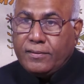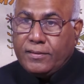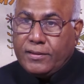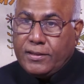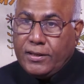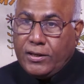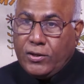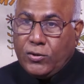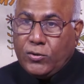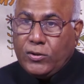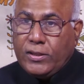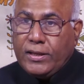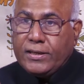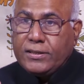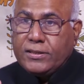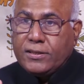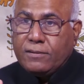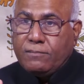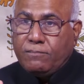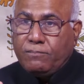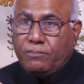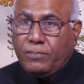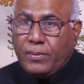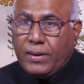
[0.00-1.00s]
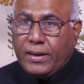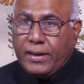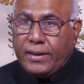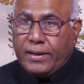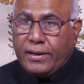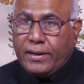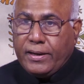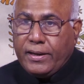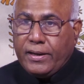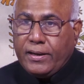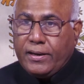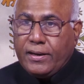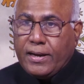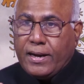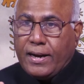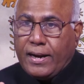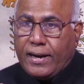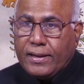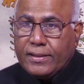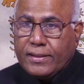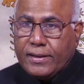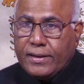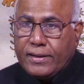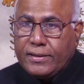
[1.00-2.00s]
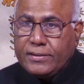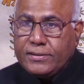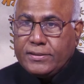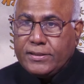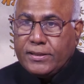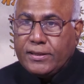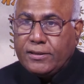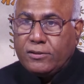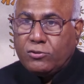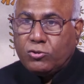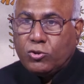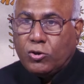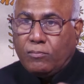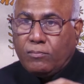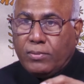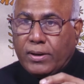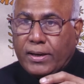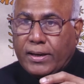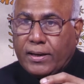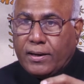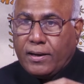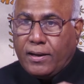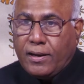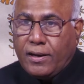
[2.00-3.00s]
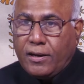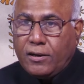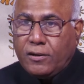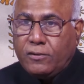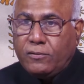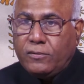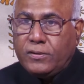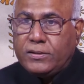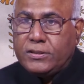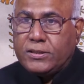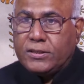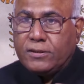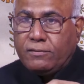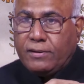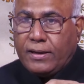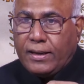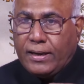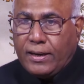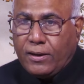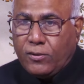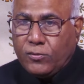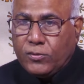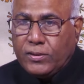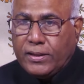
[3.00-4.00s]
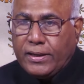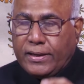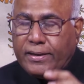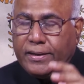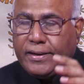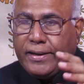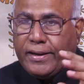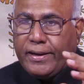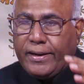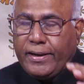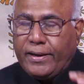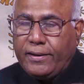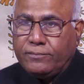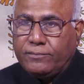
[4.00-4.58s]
తెలుగుదేశం పార్టీని ఆదరించి తొంభై నాలుగు విజయం ఎలా ఉందంటే